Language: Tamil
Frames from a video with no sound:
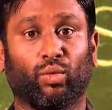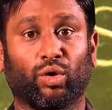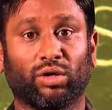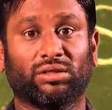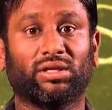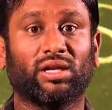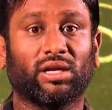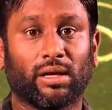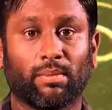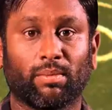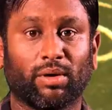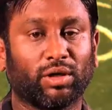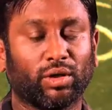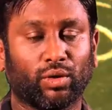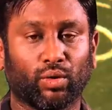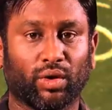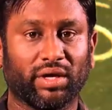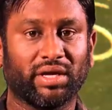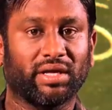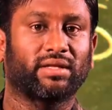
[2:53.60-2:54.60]
ஒருத்தருக்கு
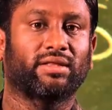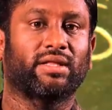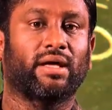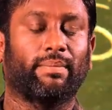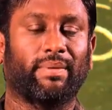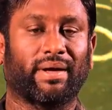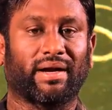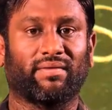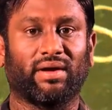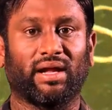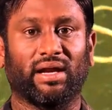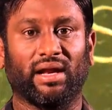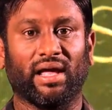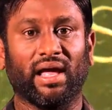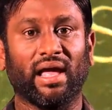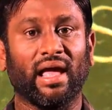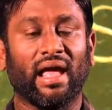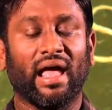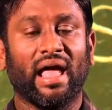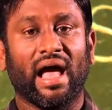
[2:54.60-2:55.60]
மட்டும் நோய் இருந்தால்
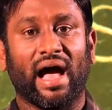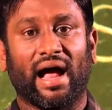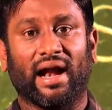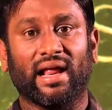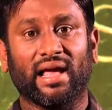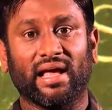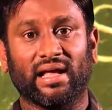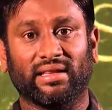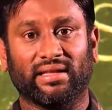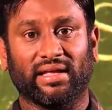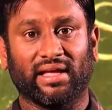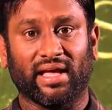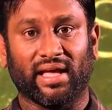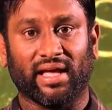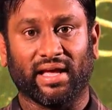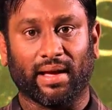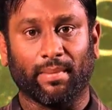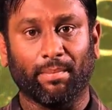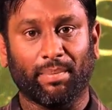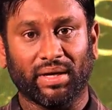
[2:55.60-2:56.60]
பரவாயில்ல ஆனால் அந்த
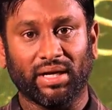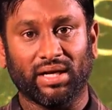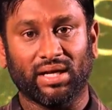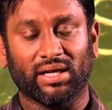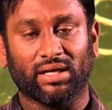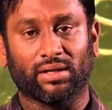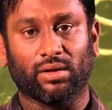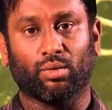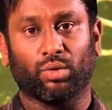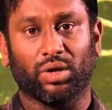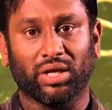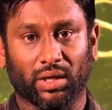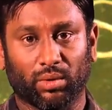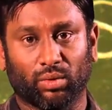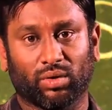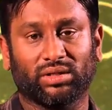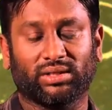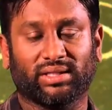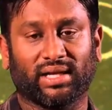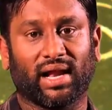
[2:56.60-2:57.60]
கம்பெனியில் இருக்கக்கூடிய
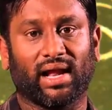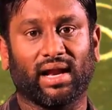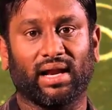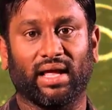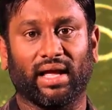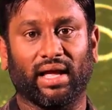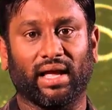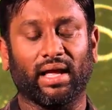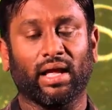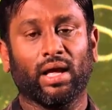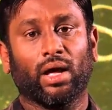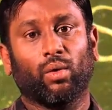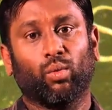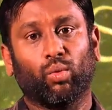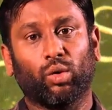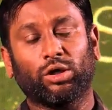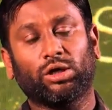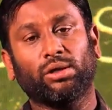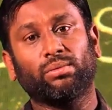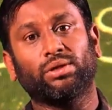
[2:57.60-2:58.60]
ஒருத்தரால்
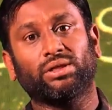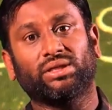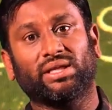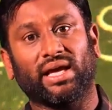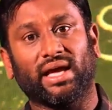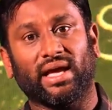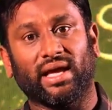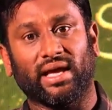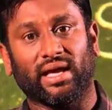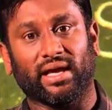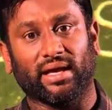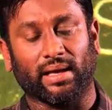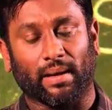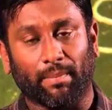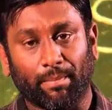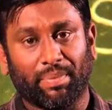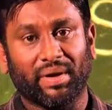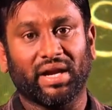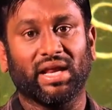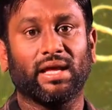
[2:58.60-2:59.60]
ஒட்டுமொத்த
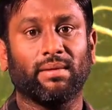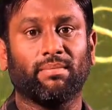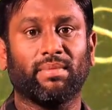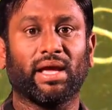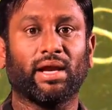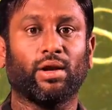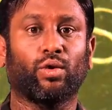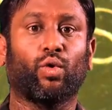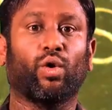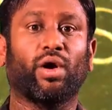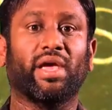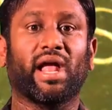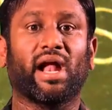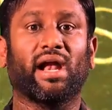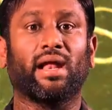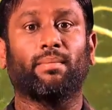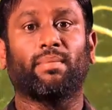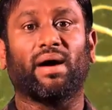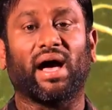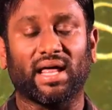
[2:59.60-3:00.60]
கம்பெனியுமே
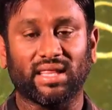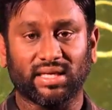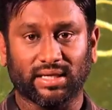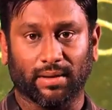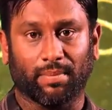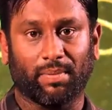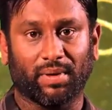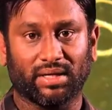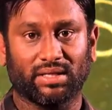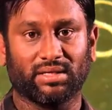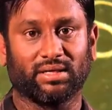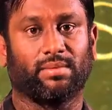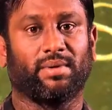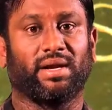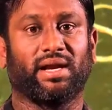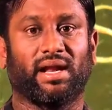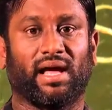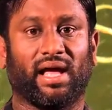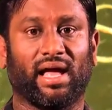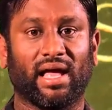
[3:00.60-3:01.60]
நோயால் பாதிக்கப்படுது
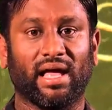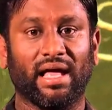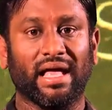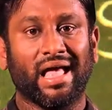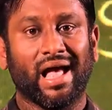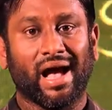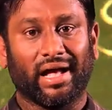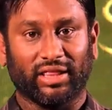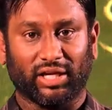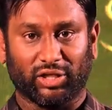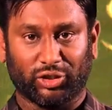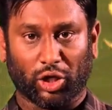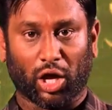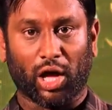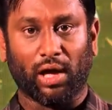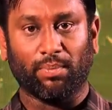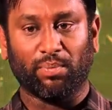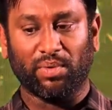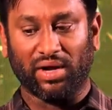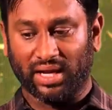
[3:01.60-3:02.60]
அப்படின்னா அந்த
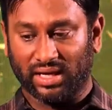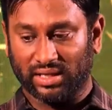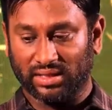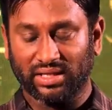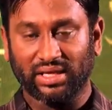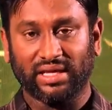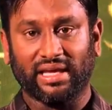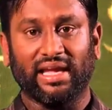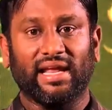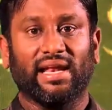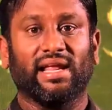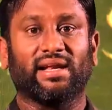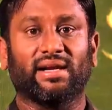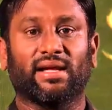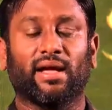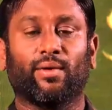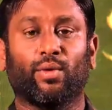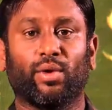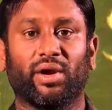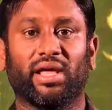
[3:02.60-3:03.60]
டாப்லேருந்து கீழே
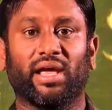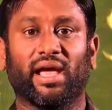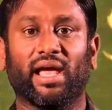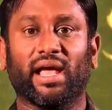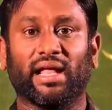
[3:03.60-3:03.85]
இருக்கக்கூடிய